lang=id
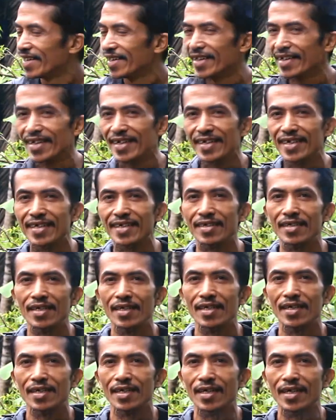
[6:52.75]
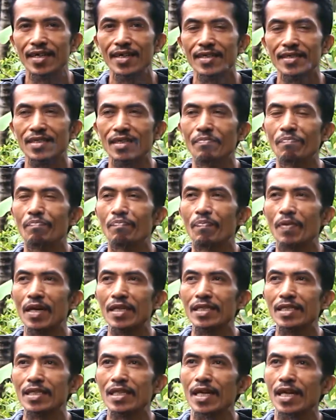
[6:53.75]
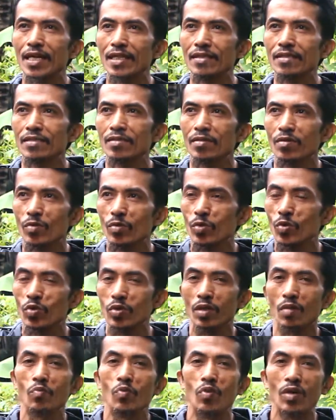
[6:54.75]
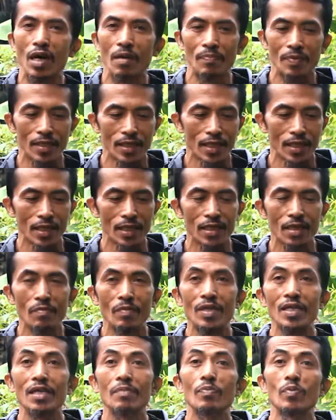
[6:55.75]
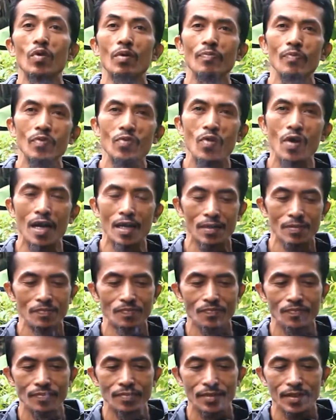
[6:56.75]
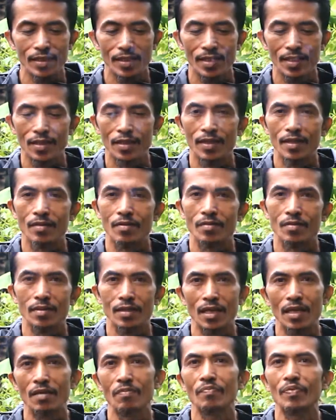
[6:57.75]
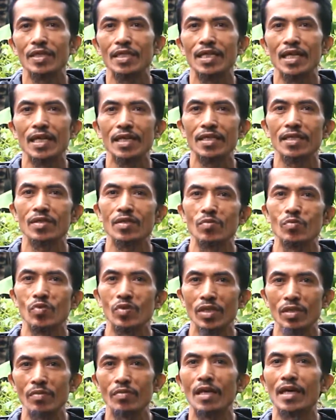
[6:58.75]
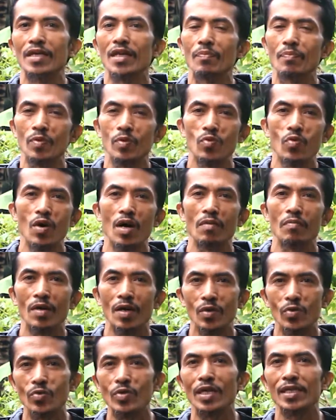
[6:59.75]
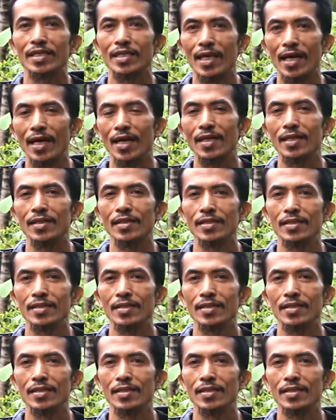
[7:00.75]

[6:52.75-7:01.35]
uh, kesempatan untuk terbuka pikiran kita melihat peluang-peluang dalam perjalanan itu mungkin ada peluang baru datang